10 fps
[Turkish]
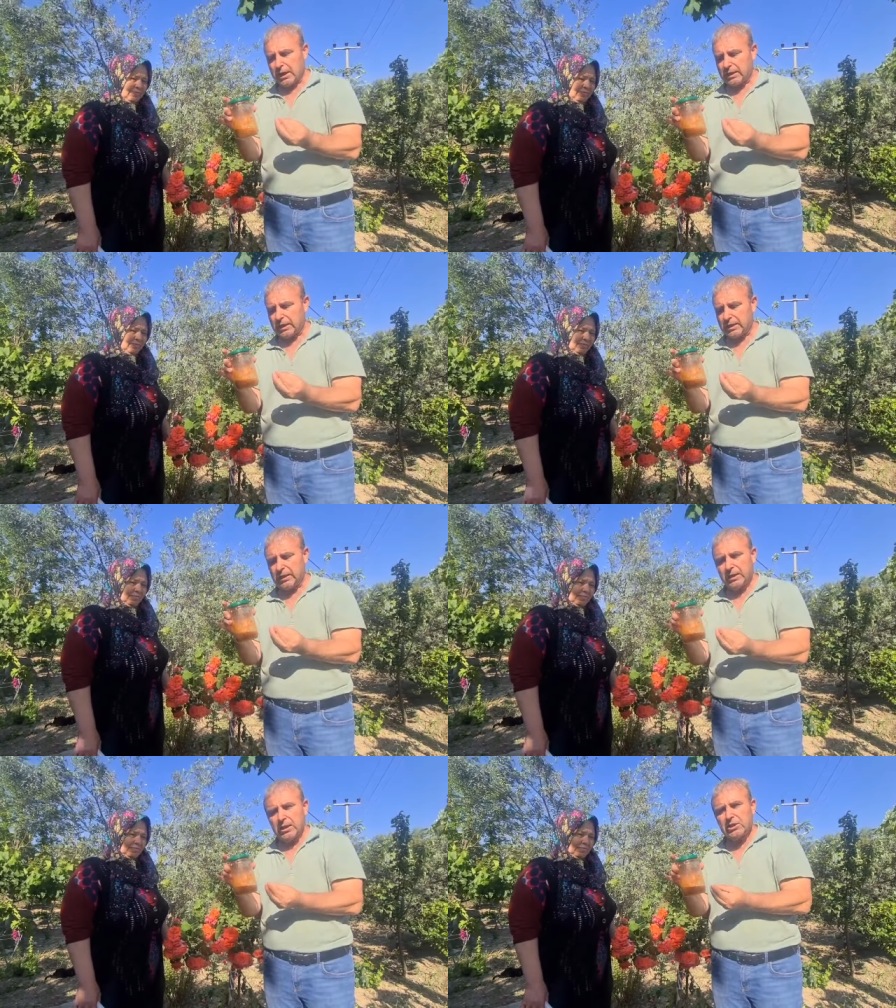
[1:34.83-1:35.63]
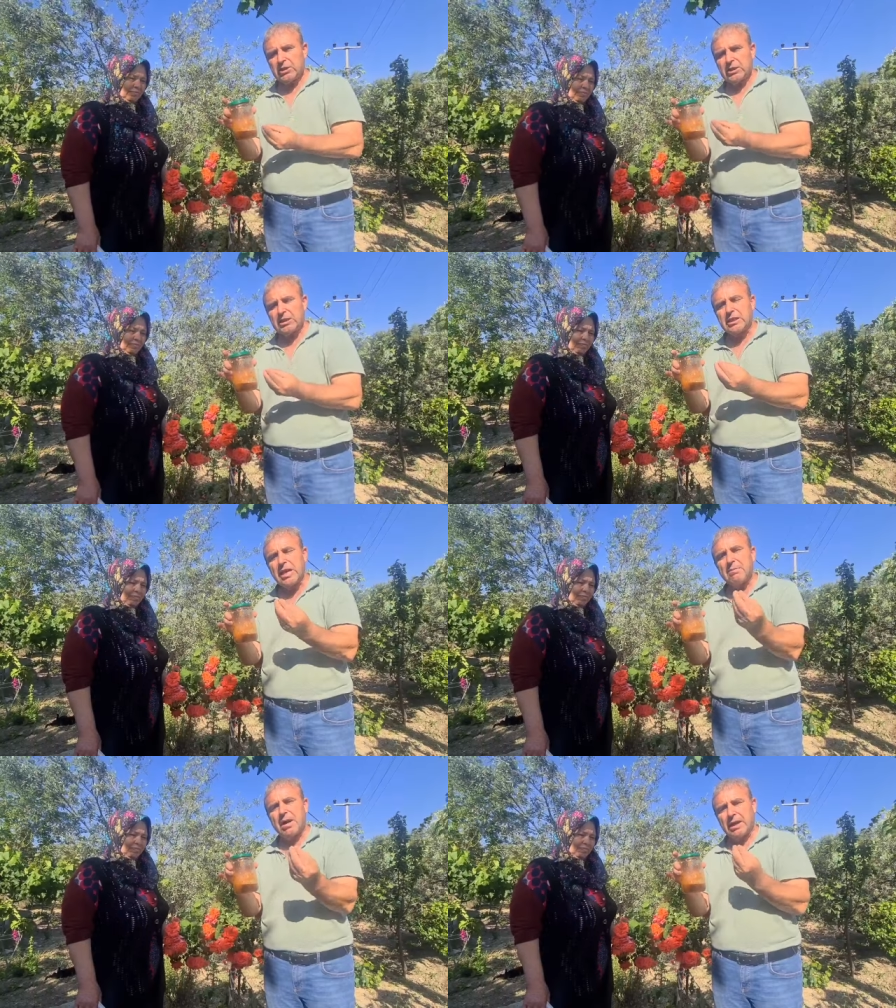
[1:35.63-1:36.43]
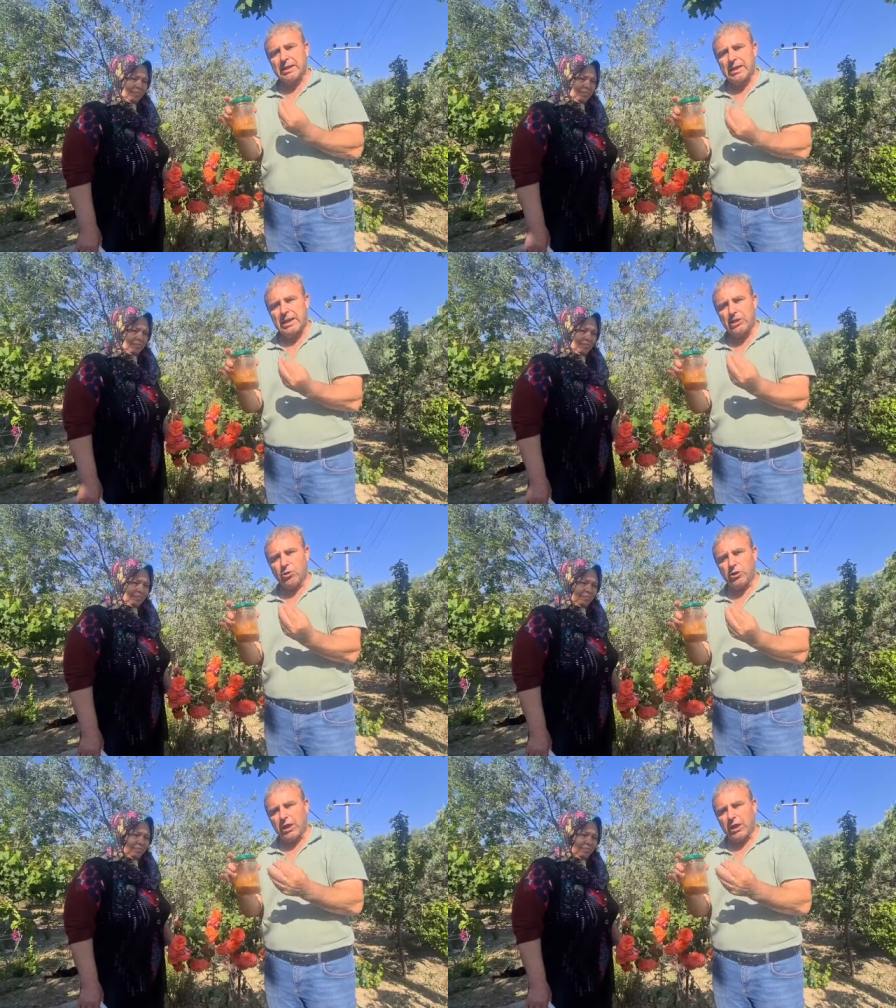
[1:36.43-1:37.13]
narları krem haline geliyor.